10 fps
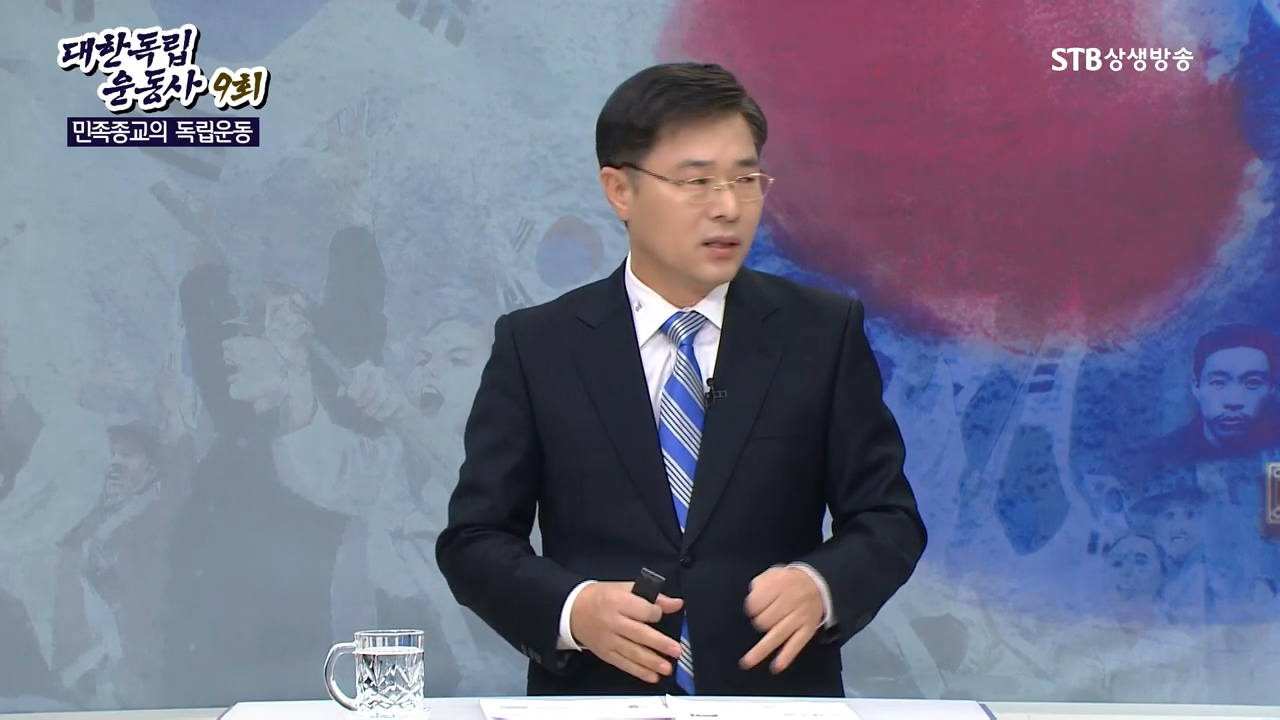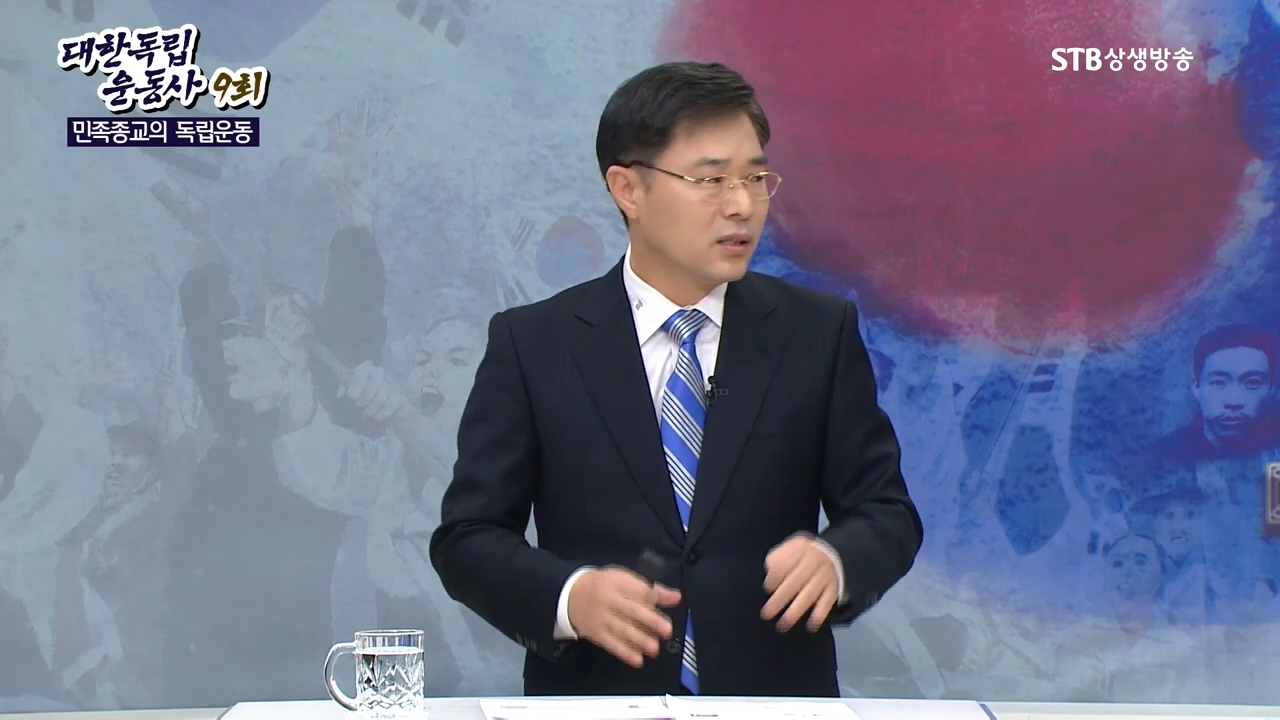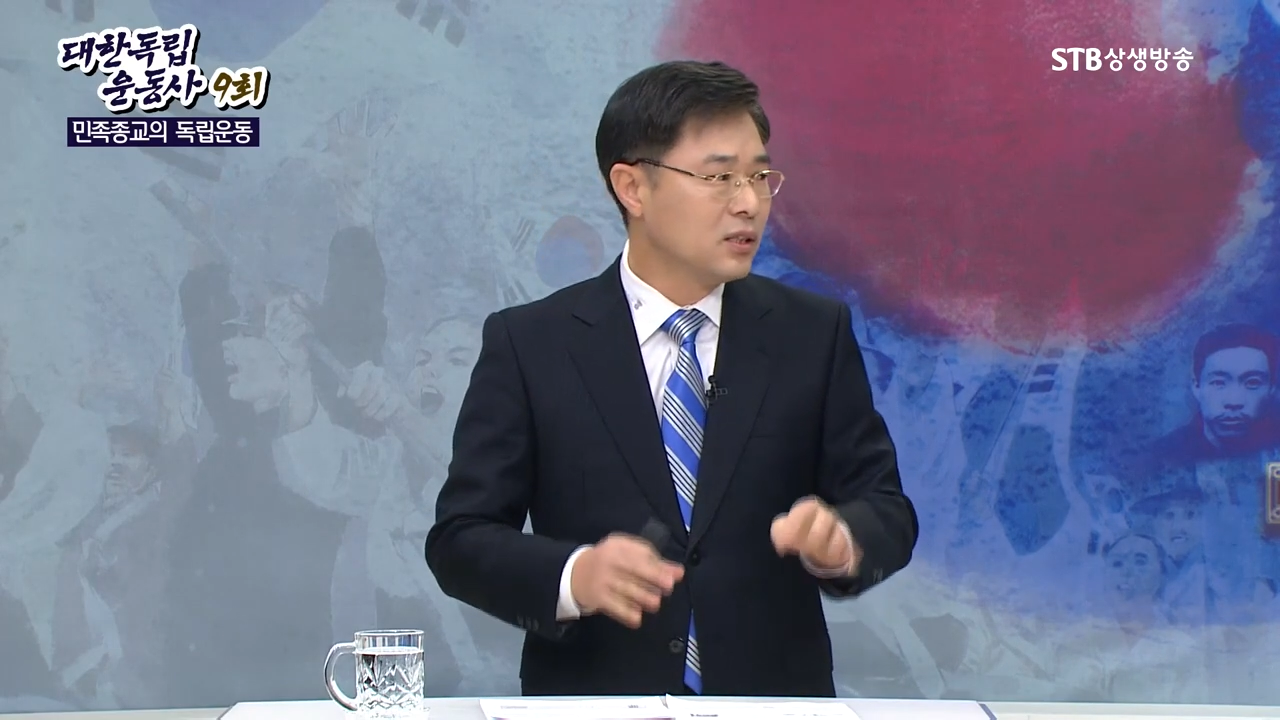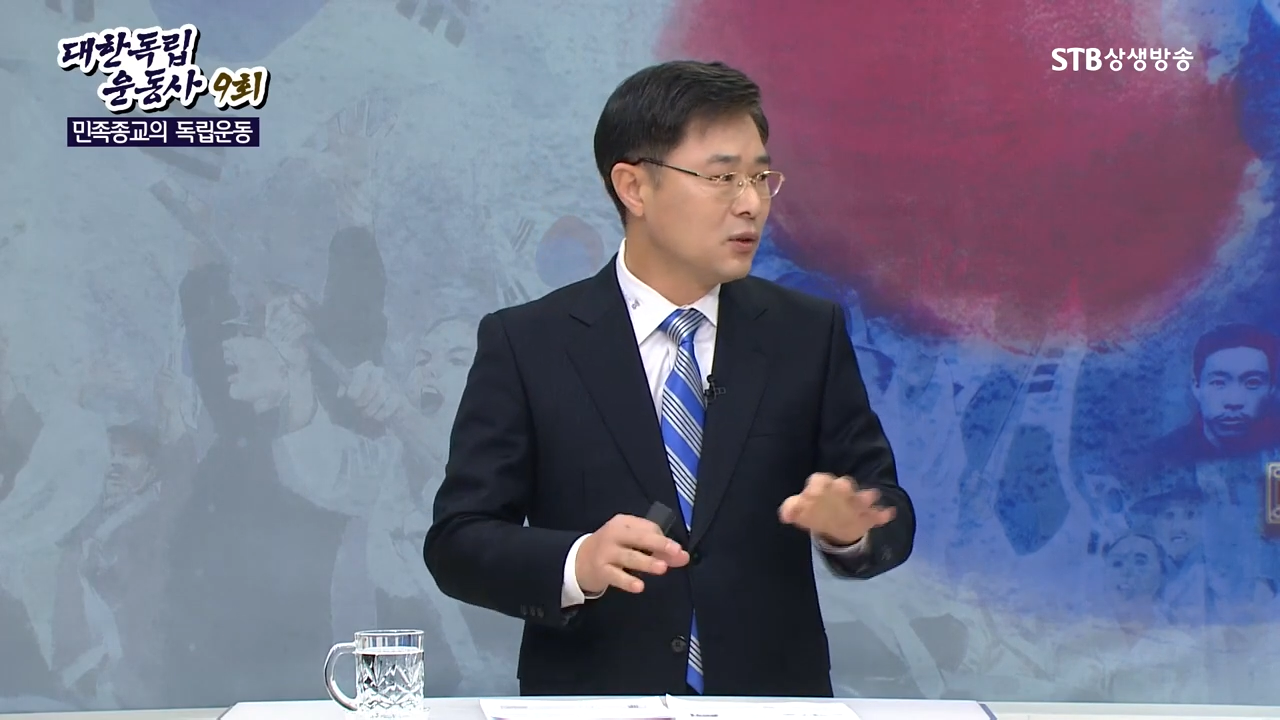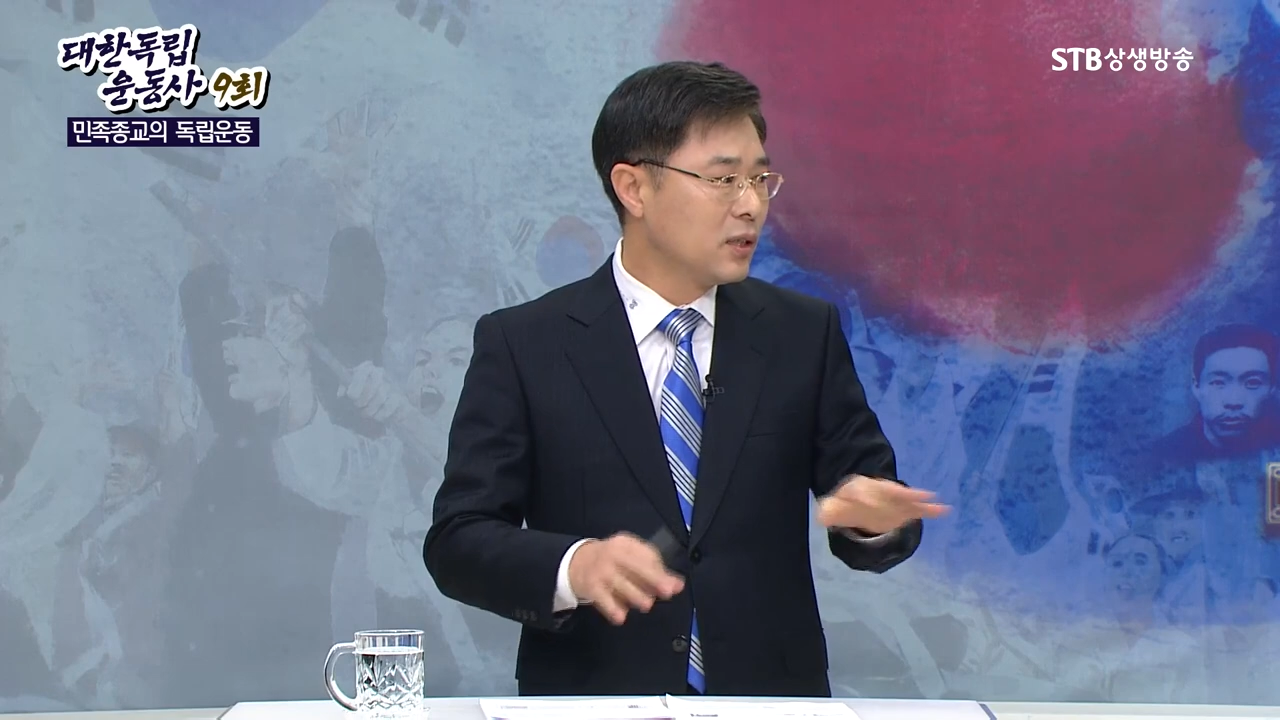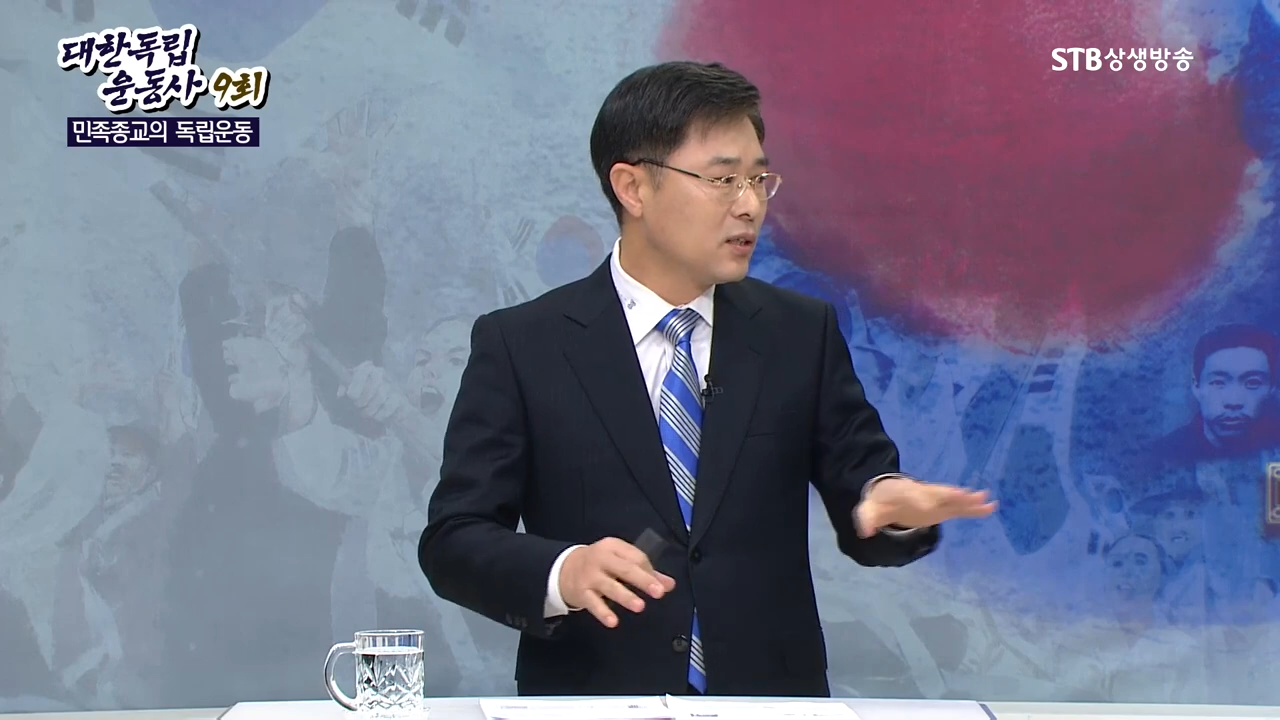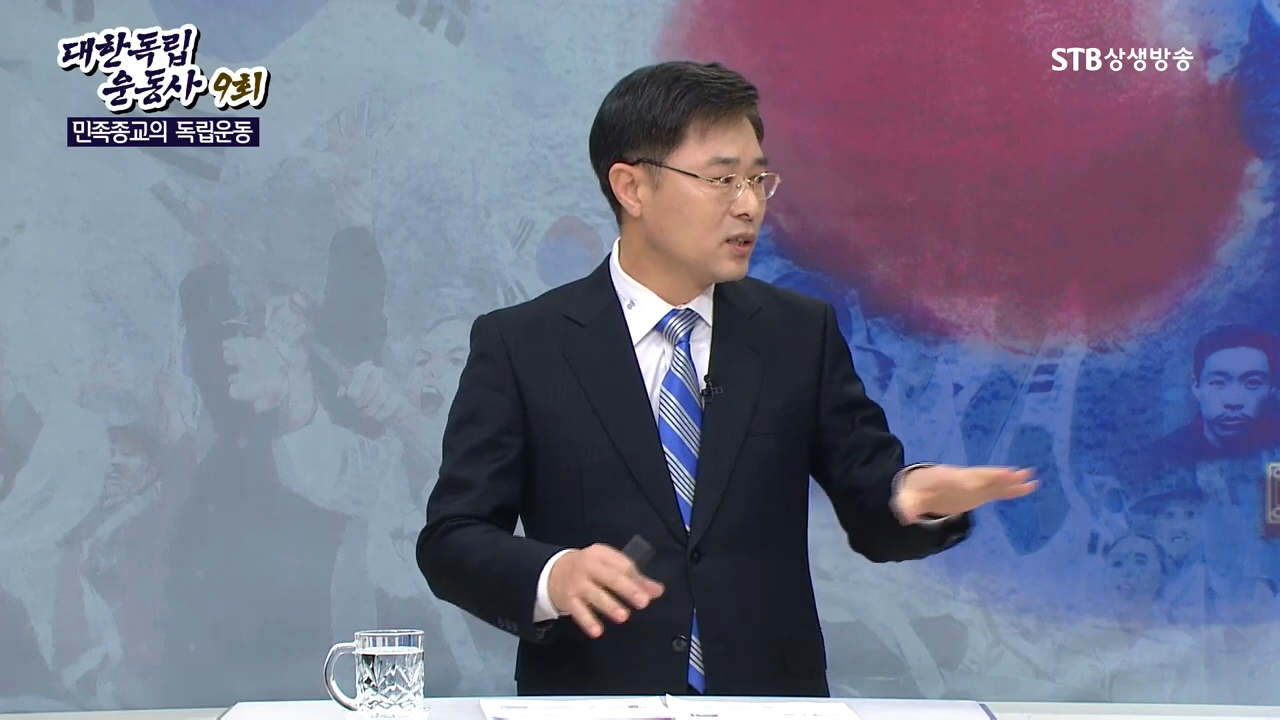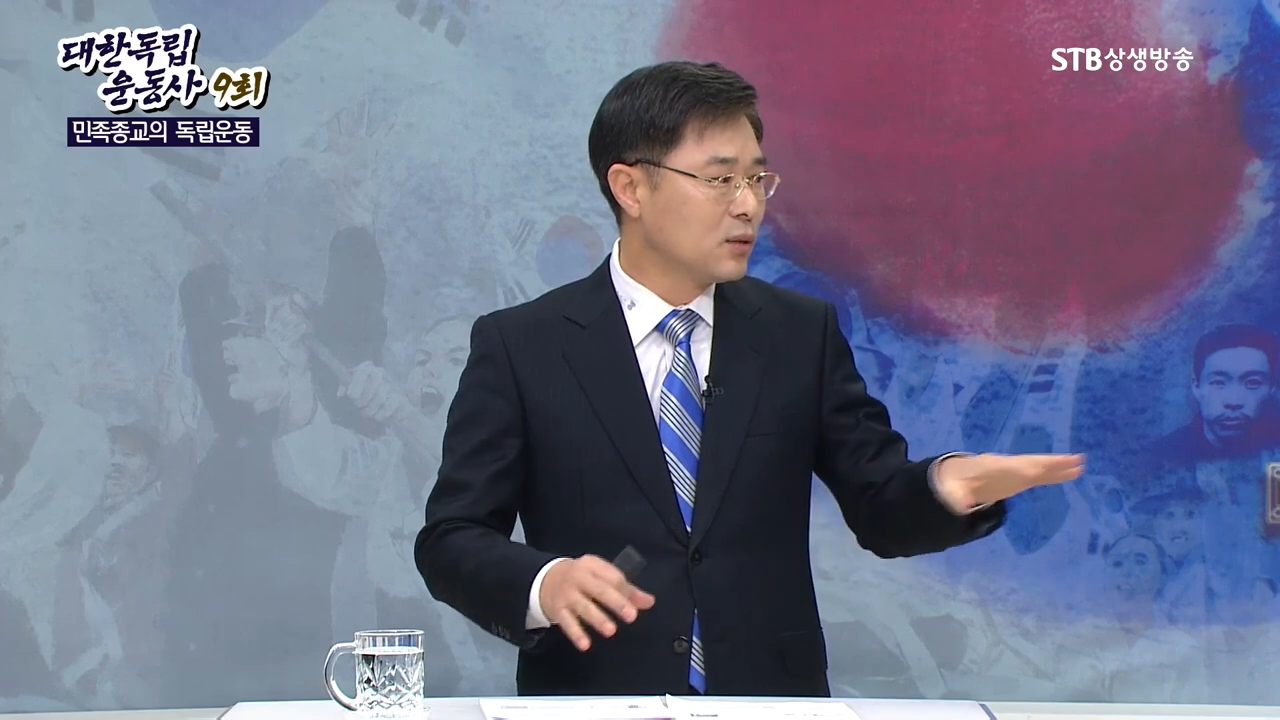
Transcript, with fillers: 그 위에는